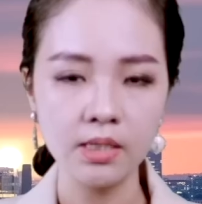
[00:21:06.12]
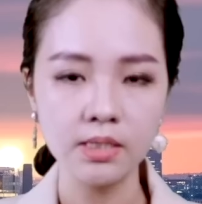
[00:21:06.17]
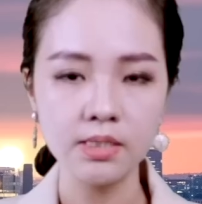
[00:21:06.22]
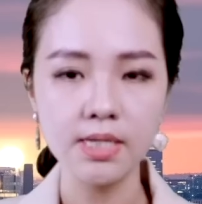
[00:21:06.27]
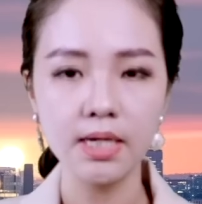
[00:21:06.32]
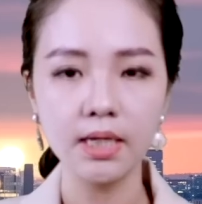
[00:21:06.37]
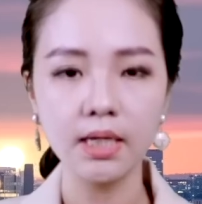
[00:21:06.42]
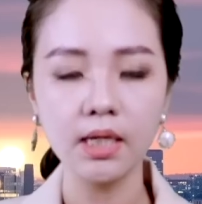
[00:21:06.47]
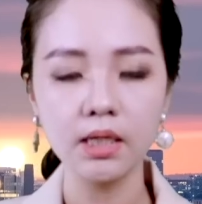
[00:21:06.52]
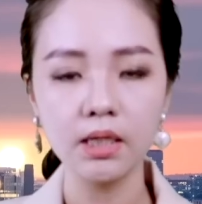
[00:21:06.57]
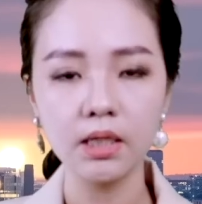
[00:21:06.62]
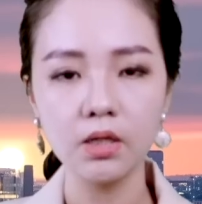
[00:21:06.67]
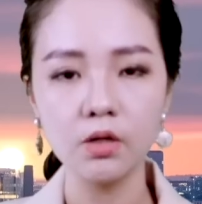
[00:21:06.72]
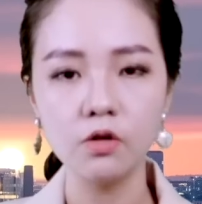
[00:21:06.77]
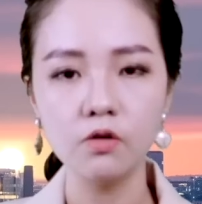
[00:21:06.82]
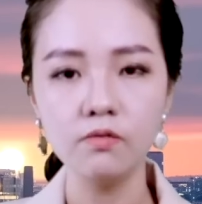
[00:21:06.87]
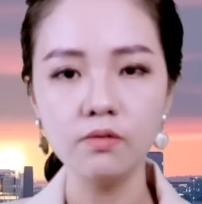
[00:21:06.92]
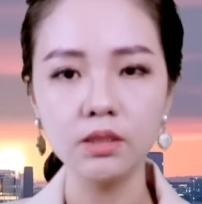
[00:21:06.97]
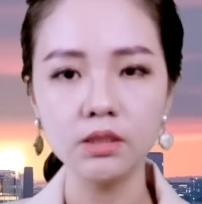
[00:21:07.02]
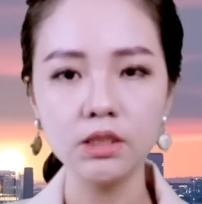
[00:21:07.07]
nhà nghiên
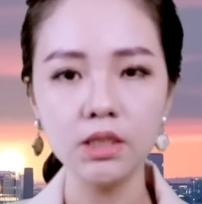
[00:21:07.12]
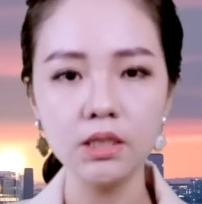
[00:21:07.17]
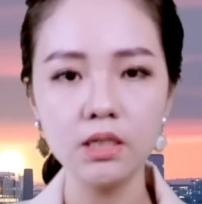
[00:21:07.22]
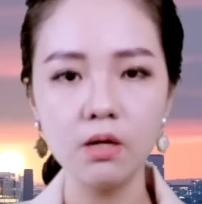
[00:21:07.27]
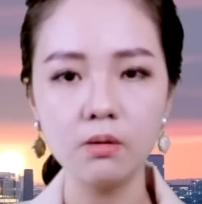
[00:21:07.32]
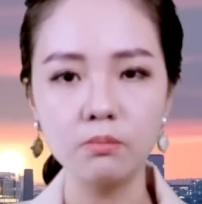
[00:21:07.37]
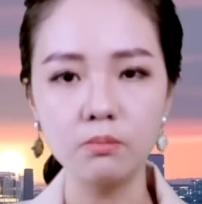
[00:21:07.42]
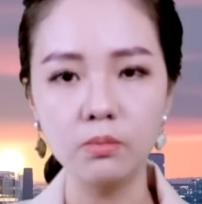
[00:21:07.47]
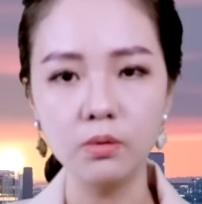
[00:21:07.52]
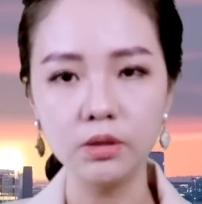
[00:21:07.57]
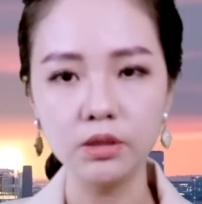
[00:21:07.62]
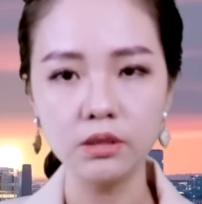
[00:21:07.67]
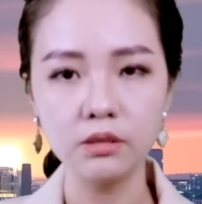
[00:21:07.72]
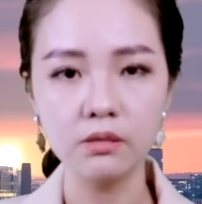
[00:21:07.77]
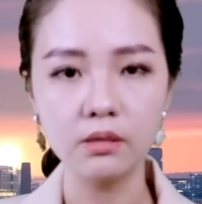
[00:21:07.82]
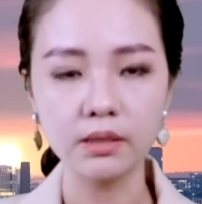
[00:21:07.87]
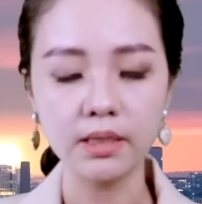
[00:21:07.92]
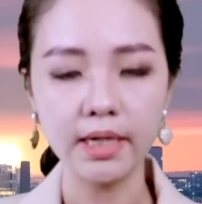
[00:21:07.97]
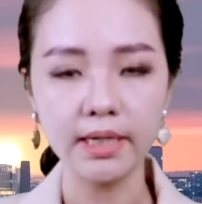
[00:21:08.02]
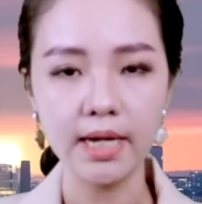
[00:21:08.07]
cứu về chất độc môi
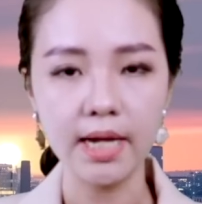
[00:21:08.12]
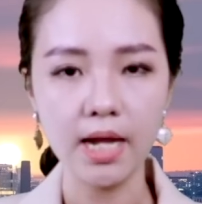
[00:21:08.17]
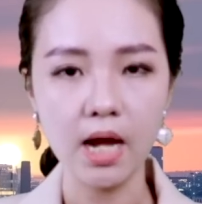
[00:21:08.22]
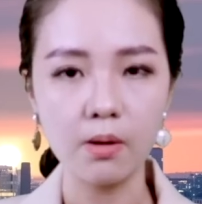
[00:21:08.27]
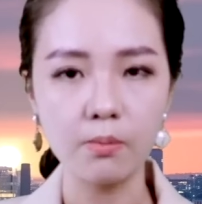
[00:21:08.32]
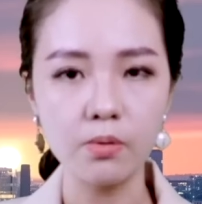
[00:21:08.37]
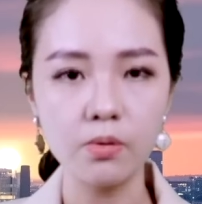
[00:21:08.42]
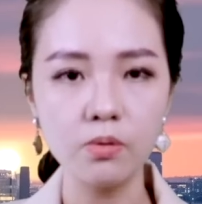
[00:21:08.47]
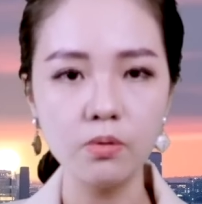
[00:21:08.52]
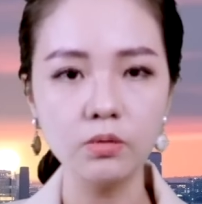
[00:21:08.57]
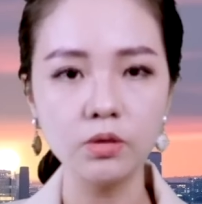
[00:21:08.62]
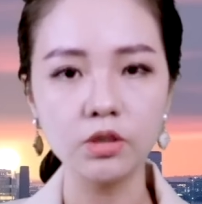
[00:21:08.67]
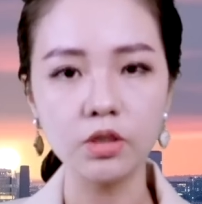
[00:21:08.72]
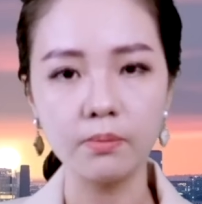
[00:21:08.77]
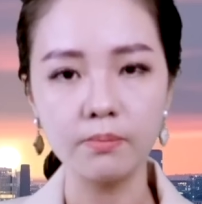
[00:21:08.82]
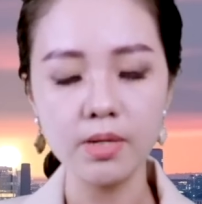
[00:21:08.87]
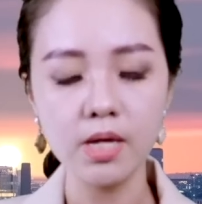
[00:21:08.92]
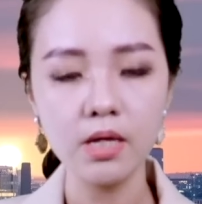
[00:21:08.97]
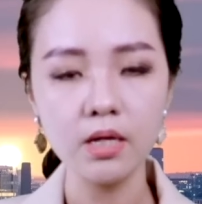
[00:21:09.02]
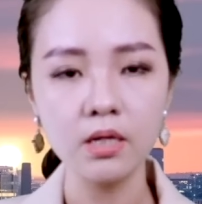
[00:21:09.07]
trường tại Đại học Hun cho
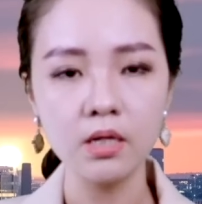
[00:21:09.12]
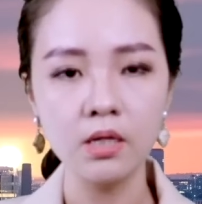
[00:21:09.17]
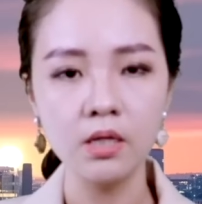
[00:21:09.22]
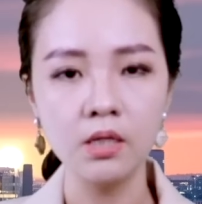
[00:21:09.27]
biết,